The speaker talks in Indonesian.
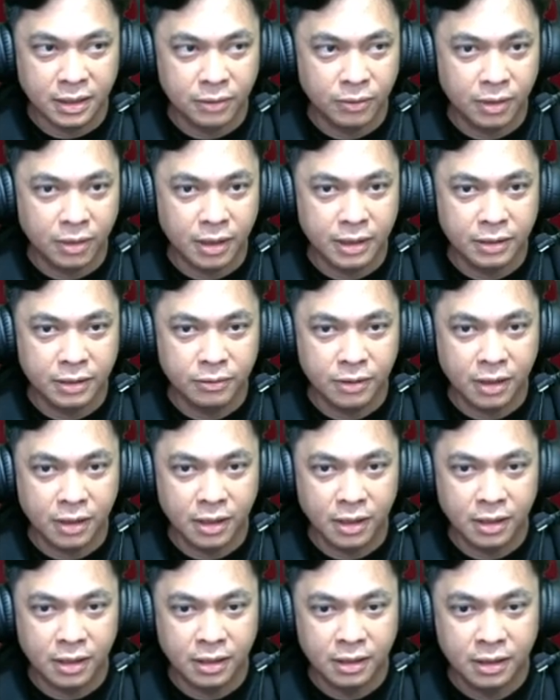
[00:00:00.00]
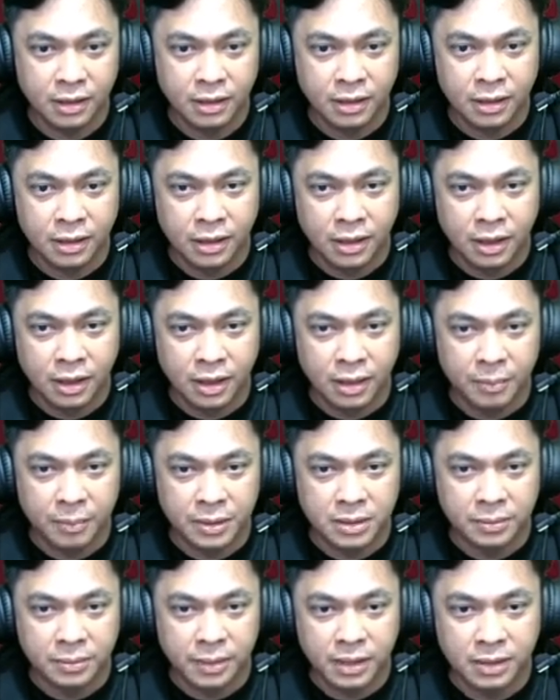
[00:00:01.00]
wah ini udah ada ada
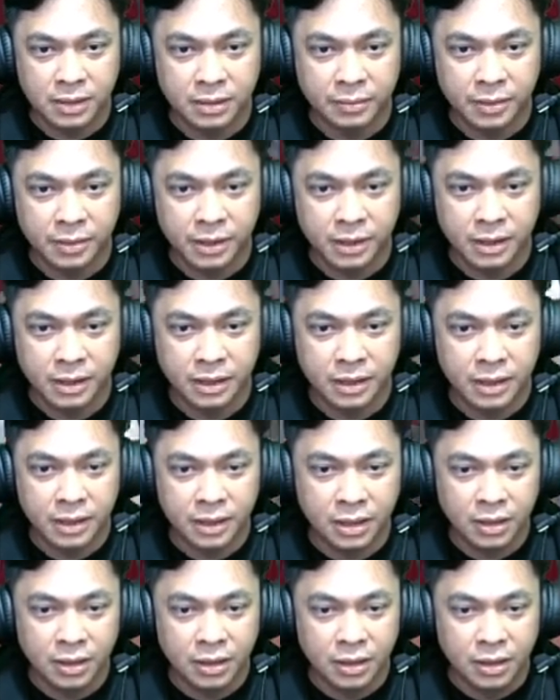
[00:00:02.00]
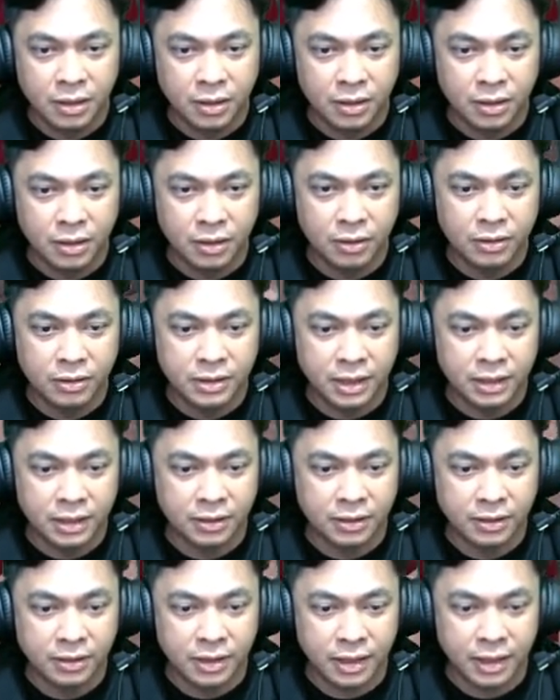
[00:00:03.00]
macam-macam ini. Oh,
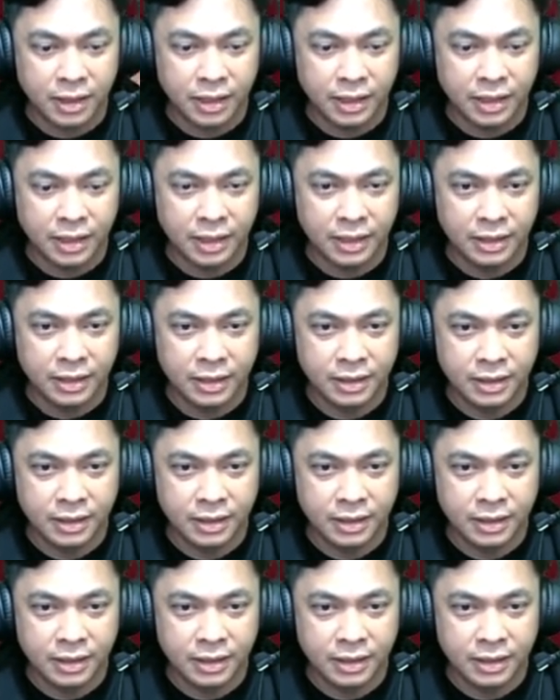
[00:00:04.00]
jatuh. Oke. Okay.